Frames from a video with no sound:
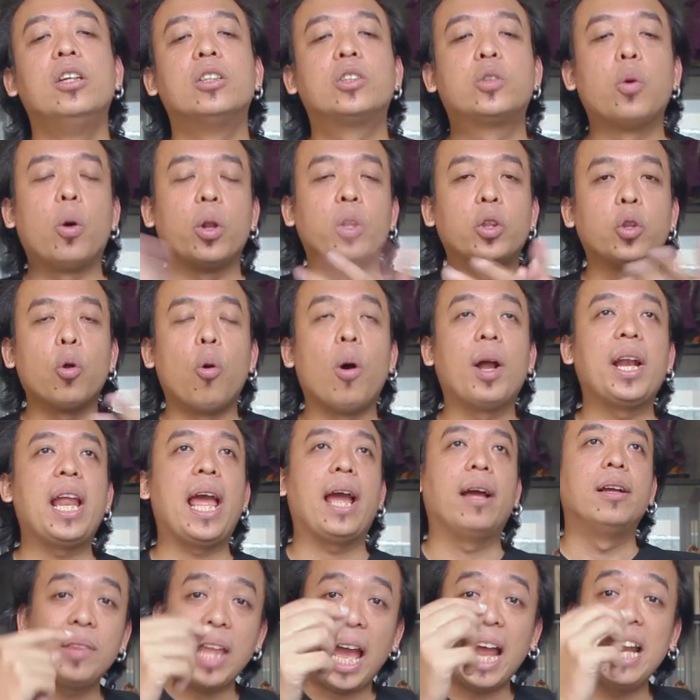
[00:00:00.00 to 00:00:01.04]
ส่วนตัวเนี่ย
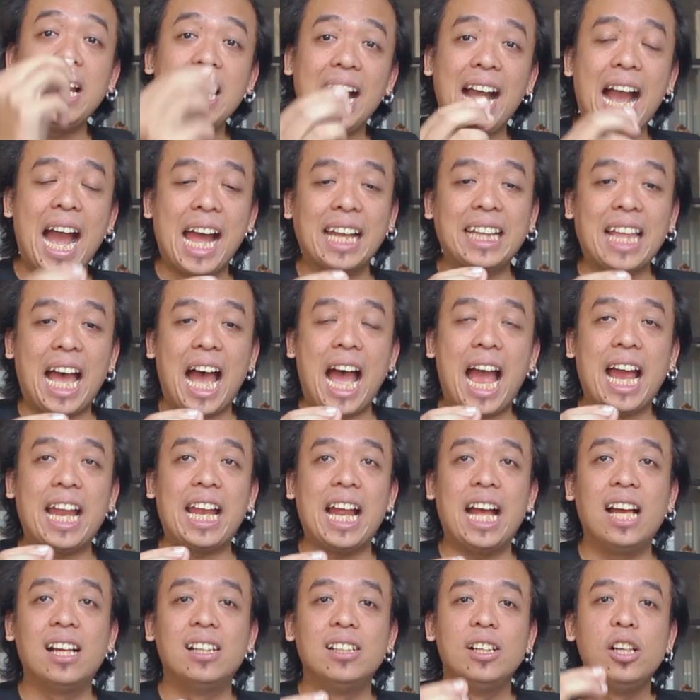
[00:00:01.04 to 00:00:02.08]
ถ้าเรื่องงานถ่าย
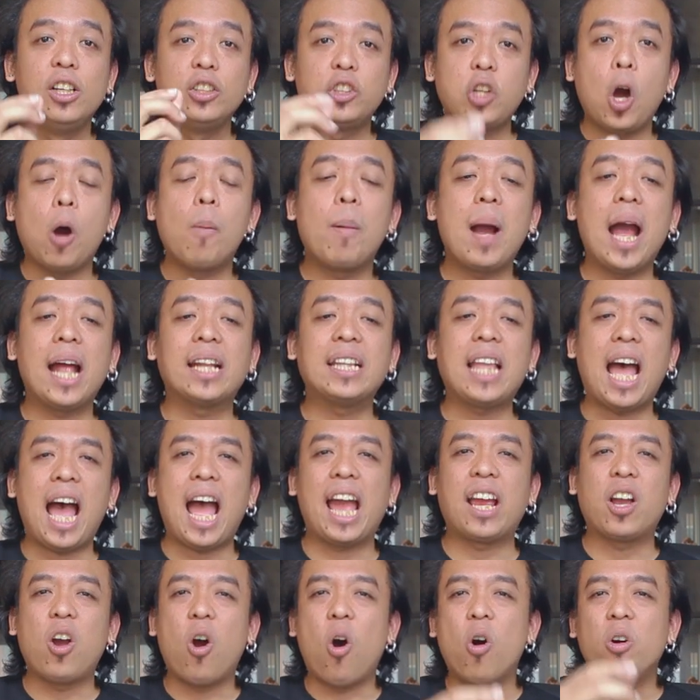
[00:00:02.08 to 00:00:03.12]
นะ ชอบงานถ่า
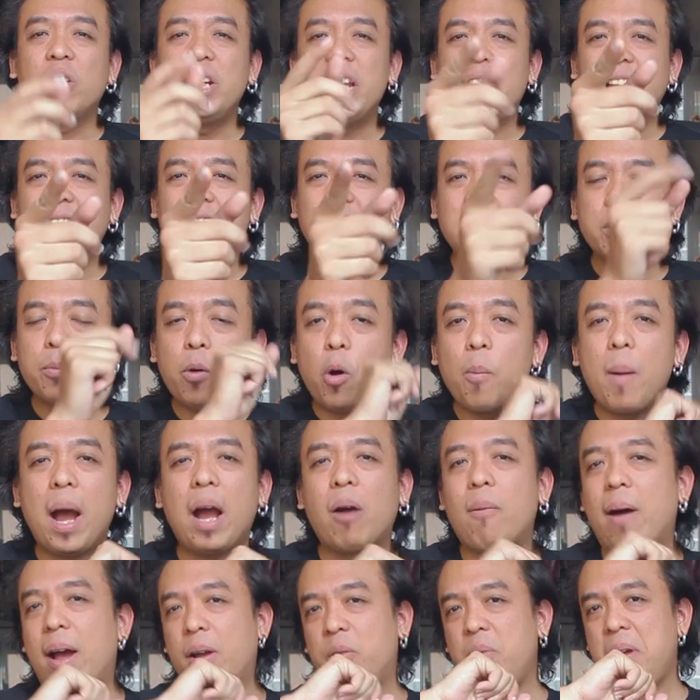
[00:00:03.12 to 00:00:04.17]
ยของเดียร์ทัชเบิลมาก
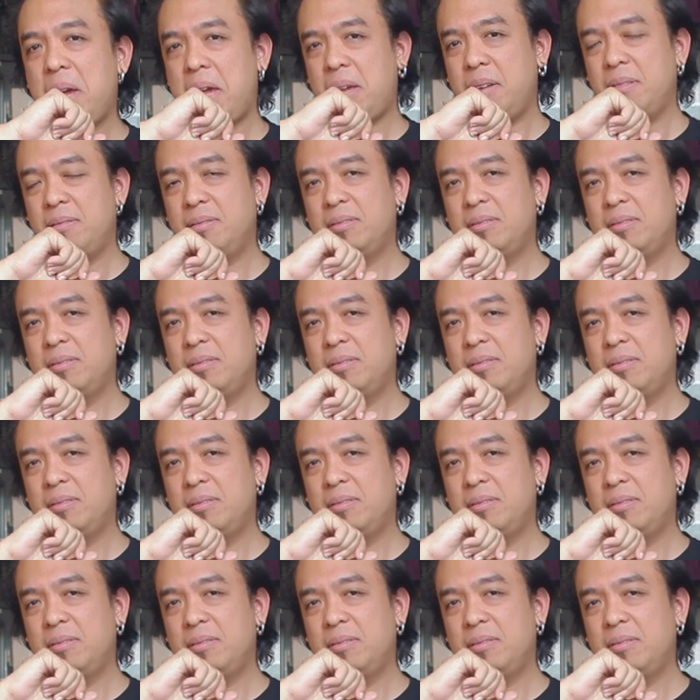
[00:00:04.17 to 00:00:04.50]
กว่าด้วย